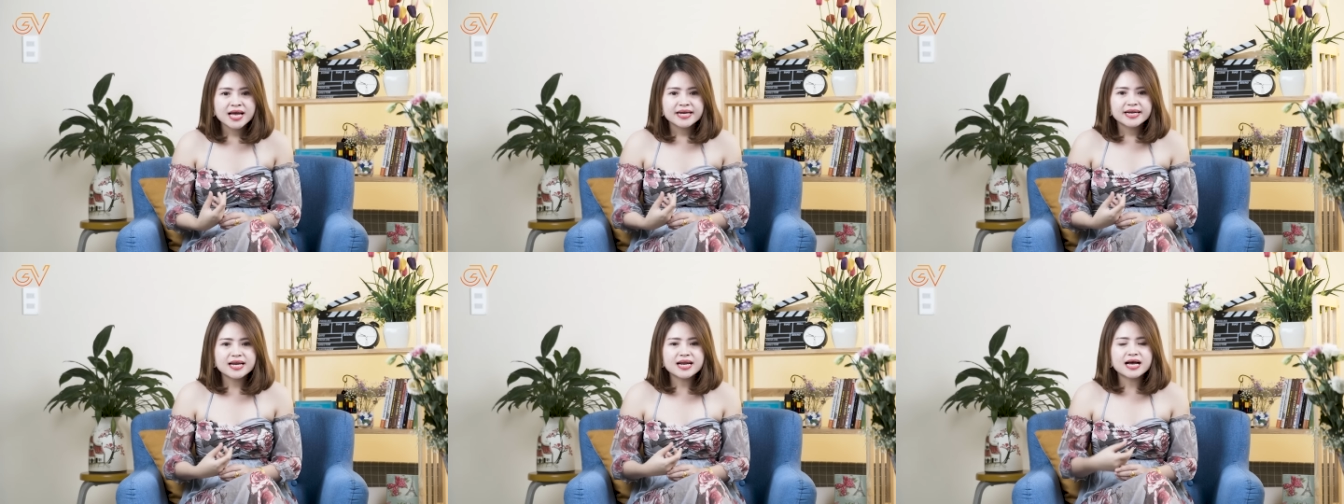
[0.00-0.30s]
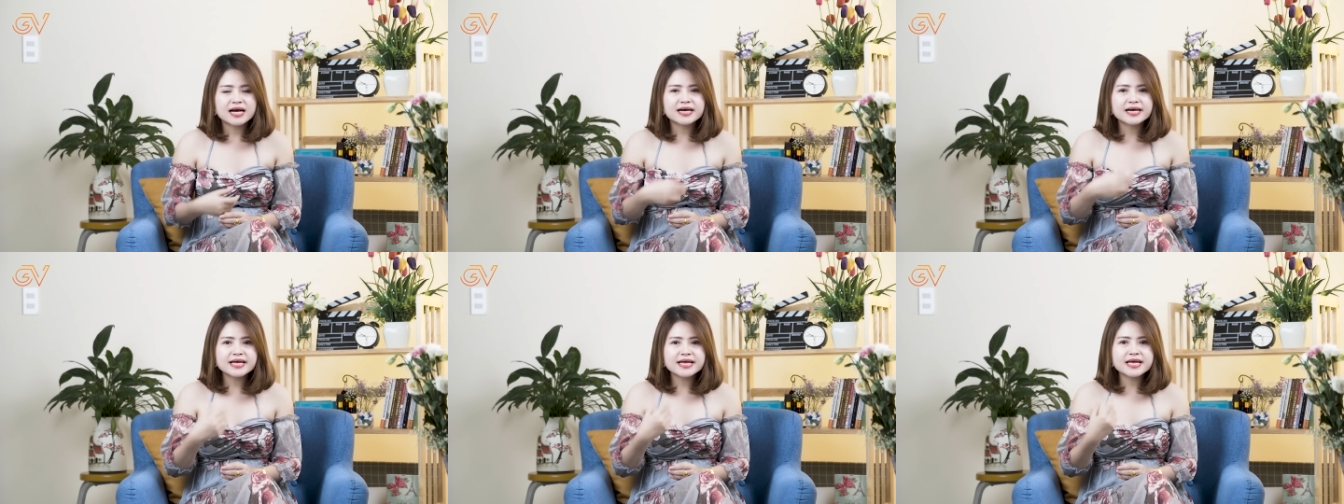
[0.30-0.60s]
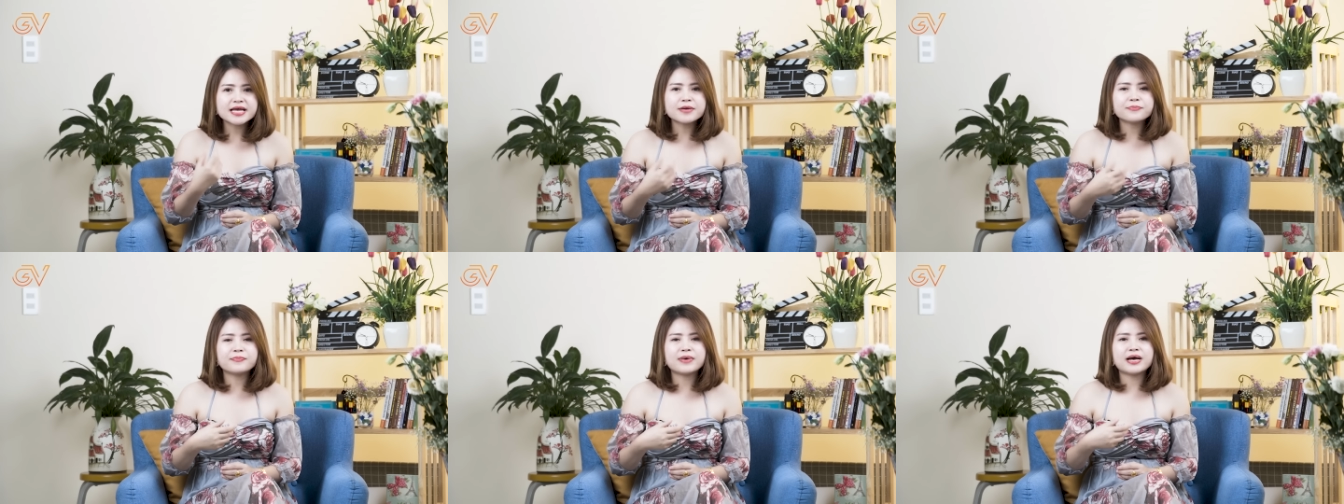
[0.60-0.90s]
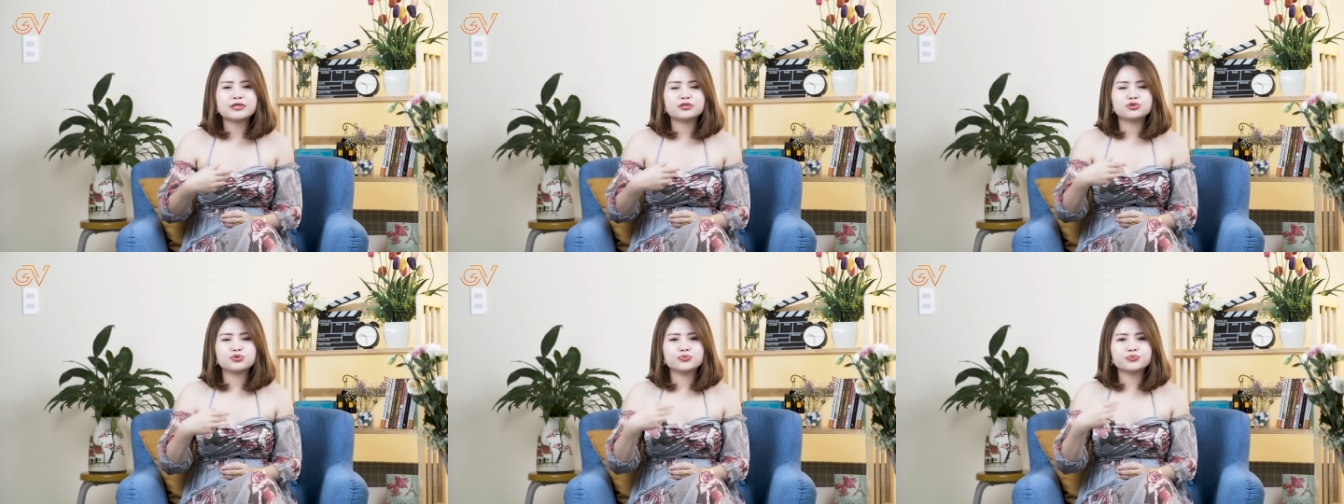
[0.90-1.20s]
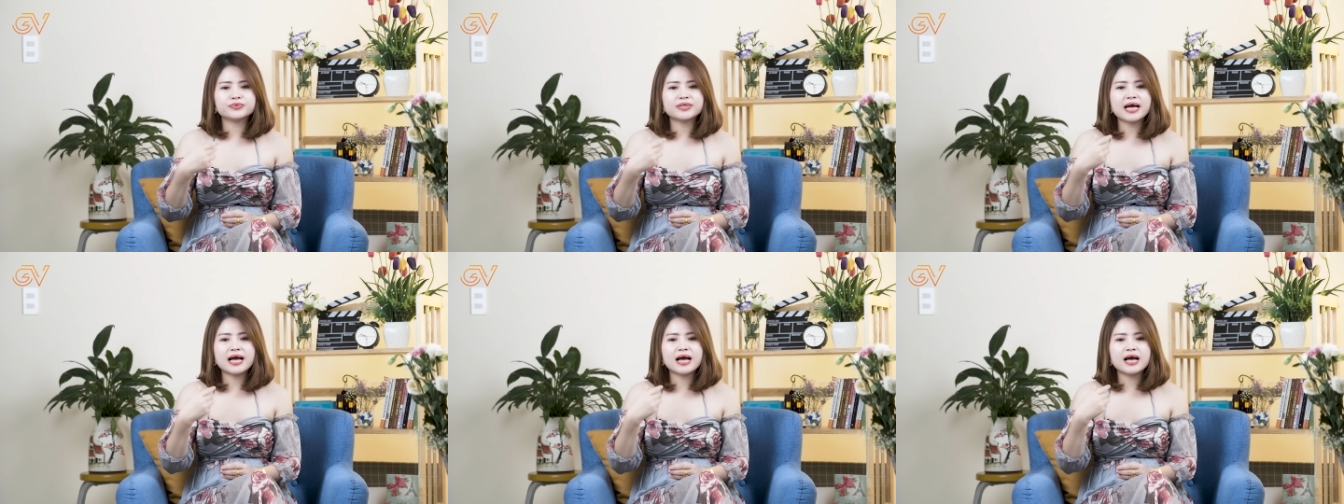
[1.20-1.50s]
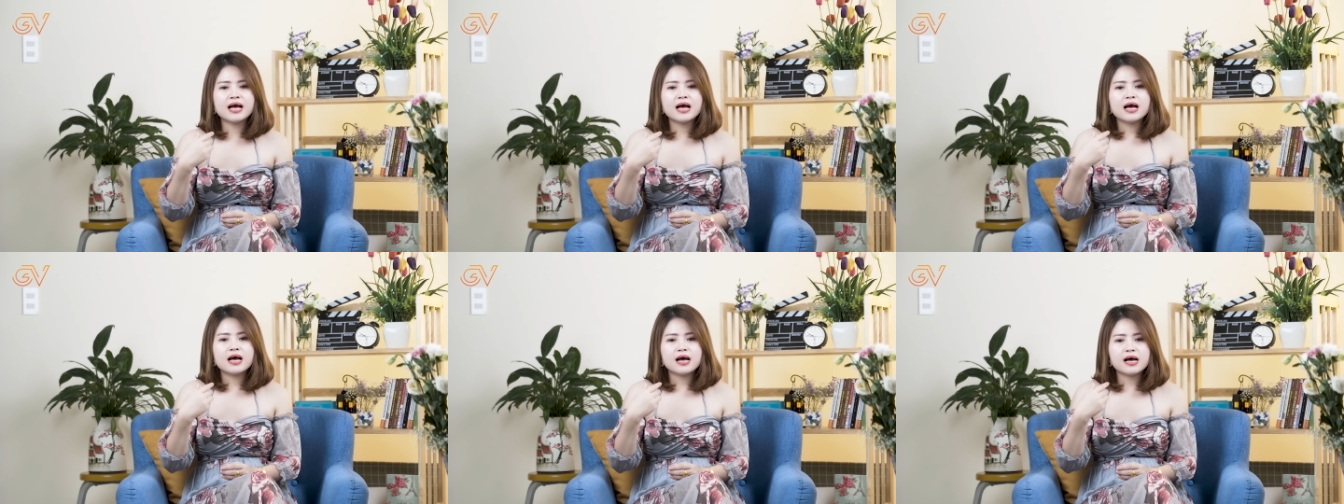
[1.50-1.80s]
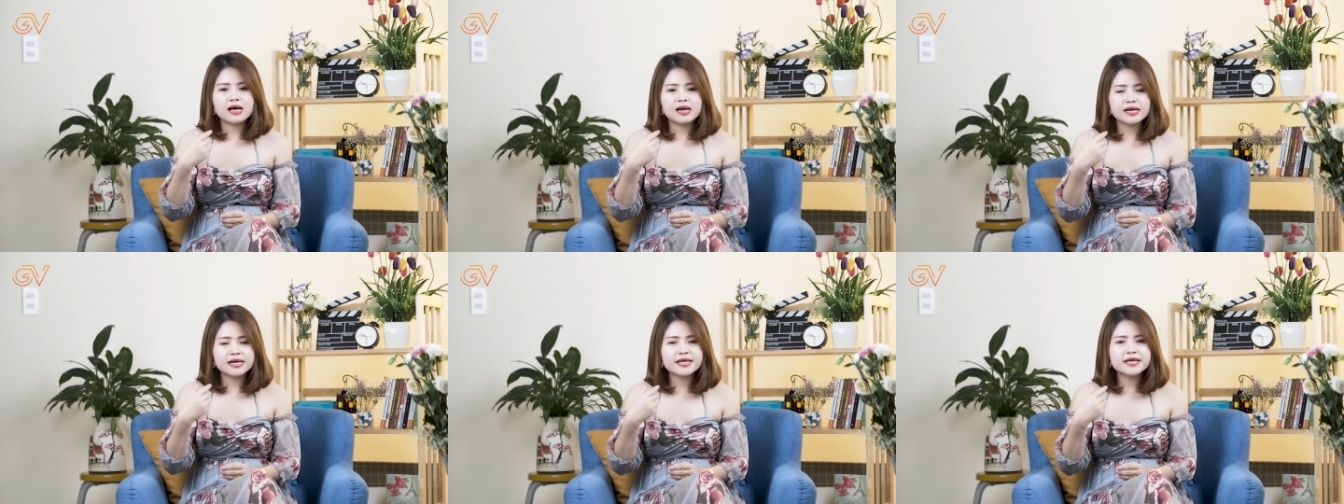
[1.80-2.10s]
nên là khi mà chúng ta uh,
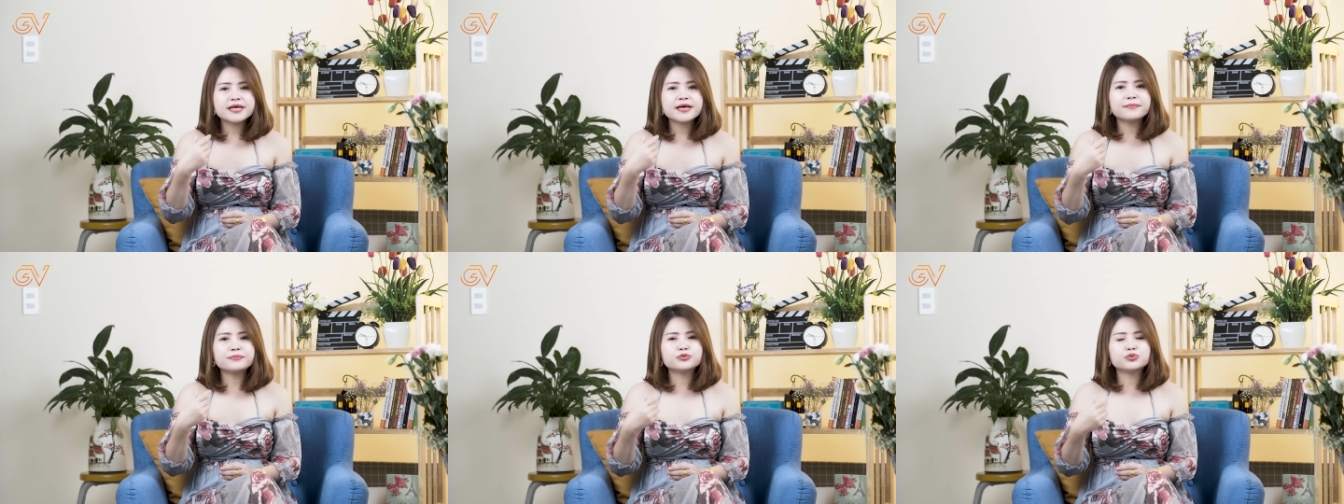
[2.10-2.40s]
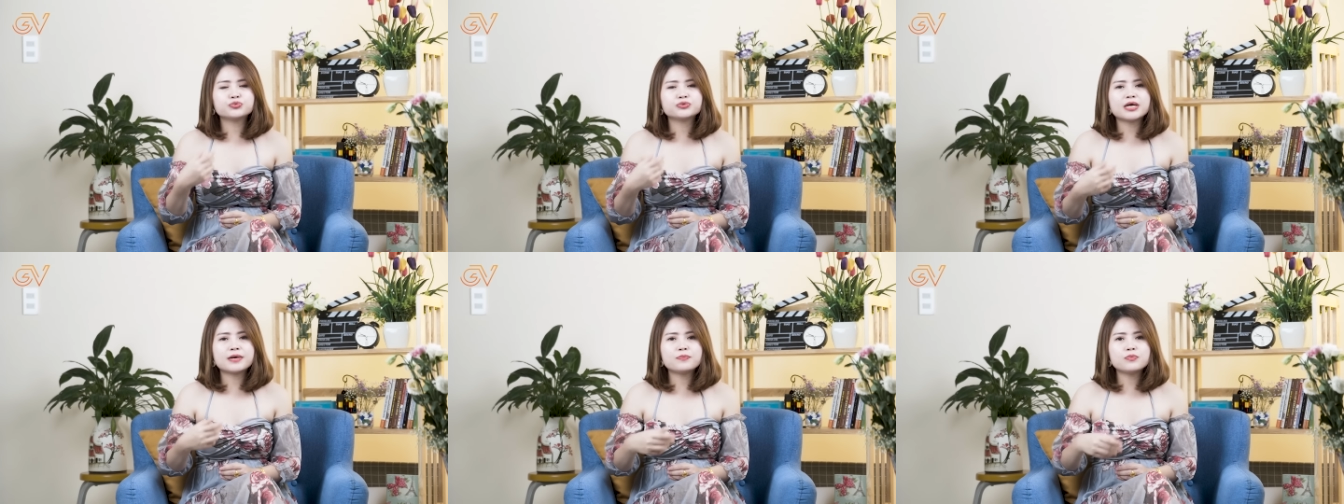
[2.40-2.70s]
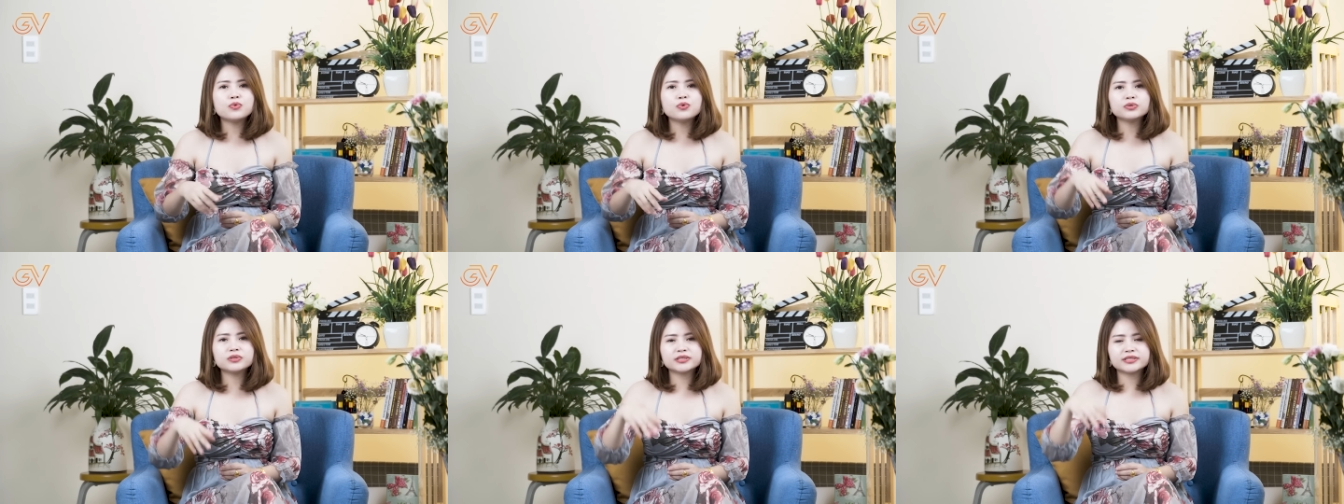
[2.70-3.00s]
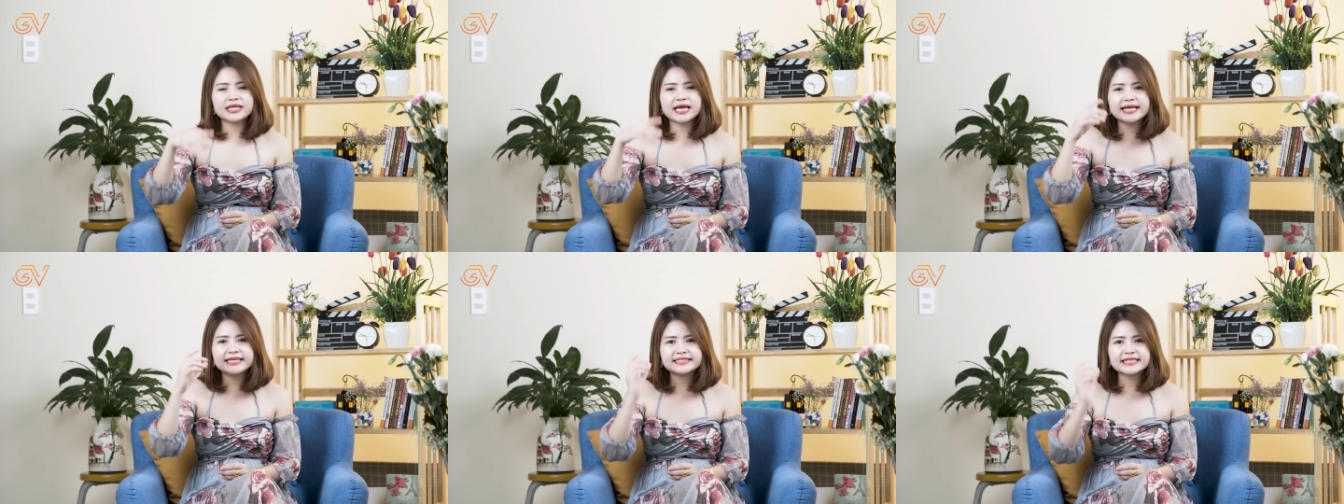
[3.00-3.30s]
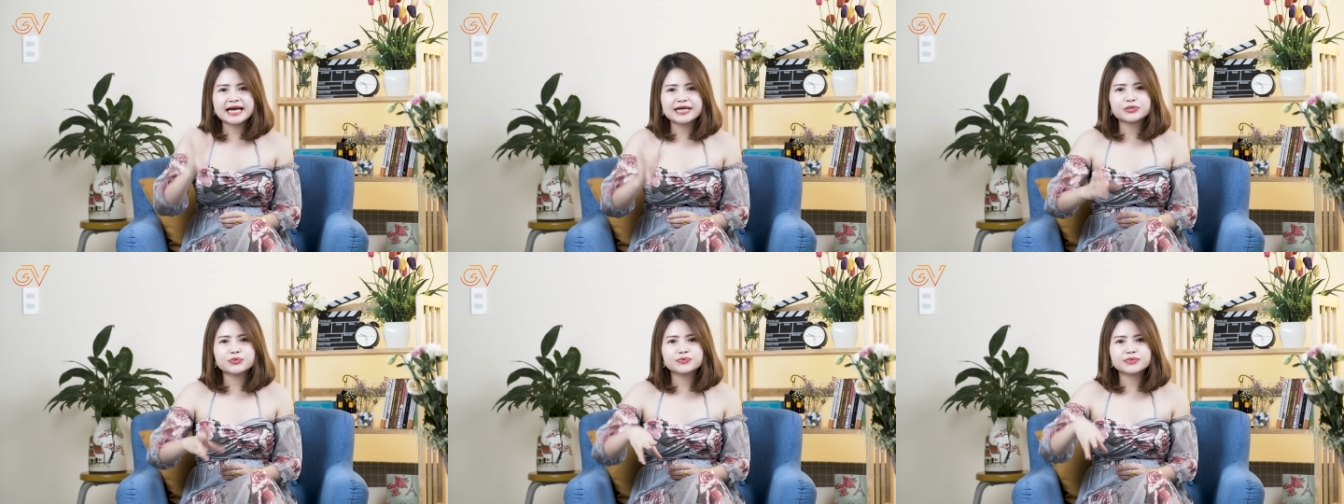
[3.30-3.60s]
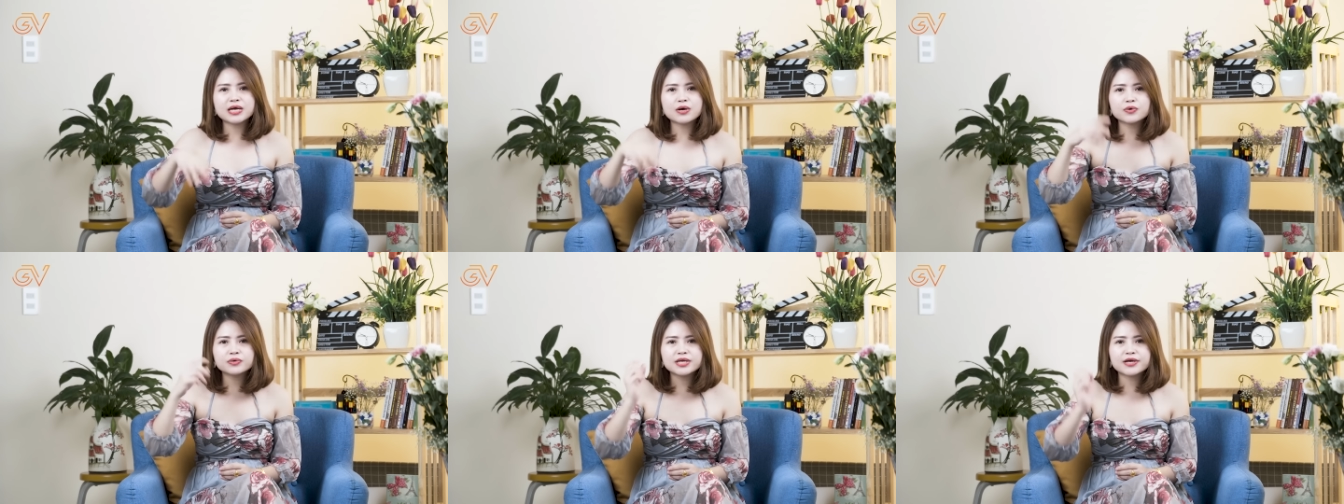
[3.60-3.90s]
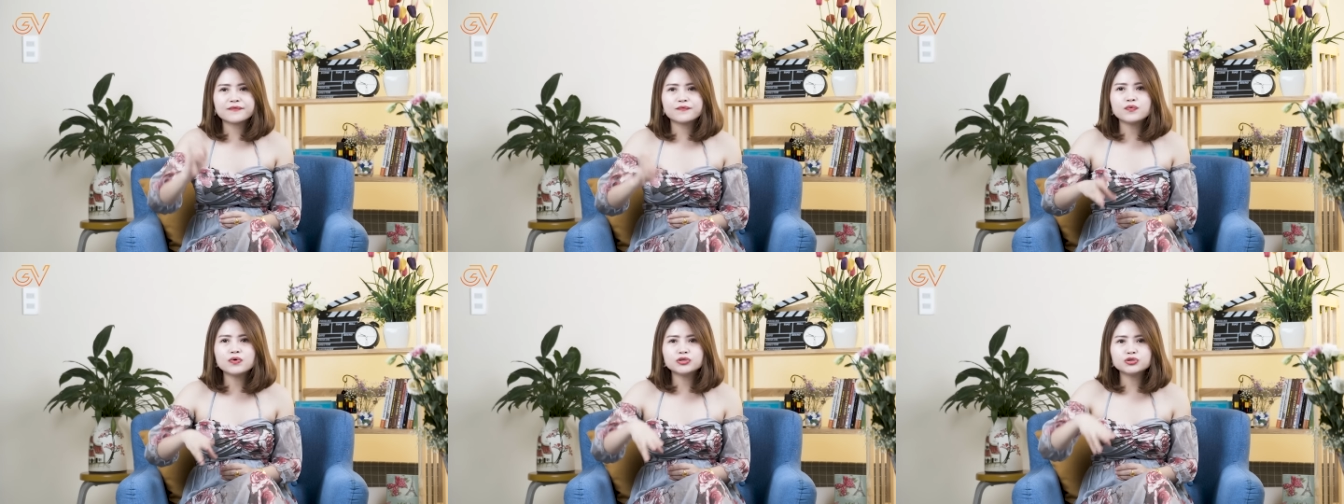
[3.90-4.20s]
liếm chúng ta mút tay trái chúng ta có
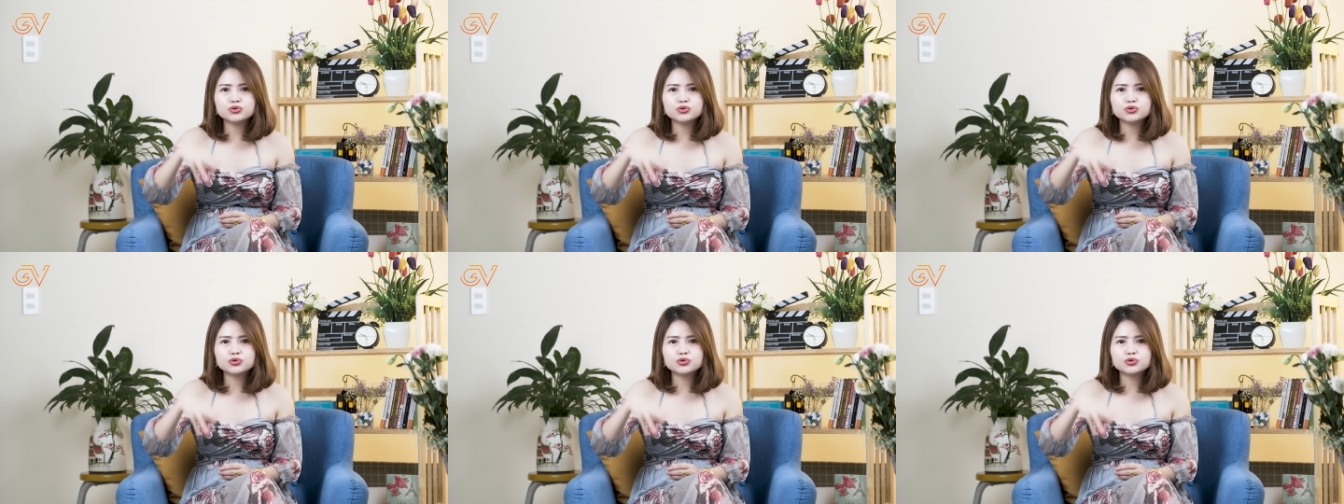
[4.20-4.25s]
thể vuốt